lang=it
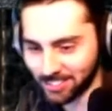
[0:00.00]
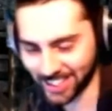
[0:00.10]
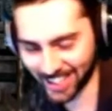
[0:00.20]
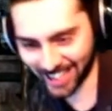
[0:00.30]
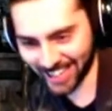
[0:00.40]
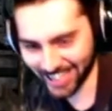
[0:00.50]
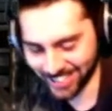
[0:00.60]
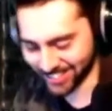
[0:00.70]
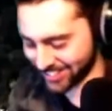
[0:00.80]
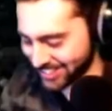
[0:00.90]
che
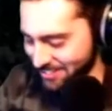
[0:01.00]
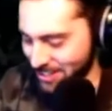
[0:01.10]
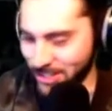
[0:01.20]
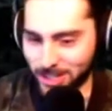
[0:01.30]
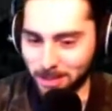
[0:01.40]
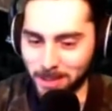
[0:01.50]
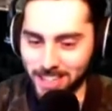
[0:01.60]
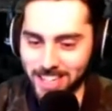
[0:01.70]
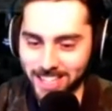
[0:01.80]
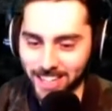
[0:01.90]
cazzo, se faccio sempre
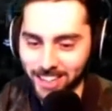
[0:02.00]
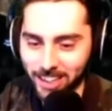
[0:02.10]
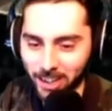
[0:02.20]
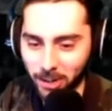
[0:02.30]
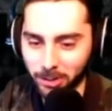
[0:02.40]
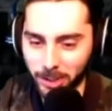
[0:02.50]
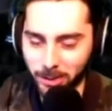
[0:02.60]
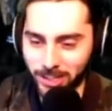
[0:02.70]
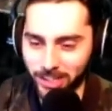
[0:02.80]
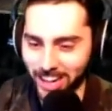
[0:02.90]
destra
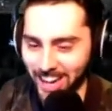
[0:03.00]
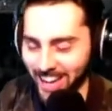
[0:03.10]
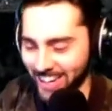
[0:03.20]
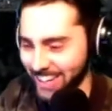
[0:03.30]
continua a girare.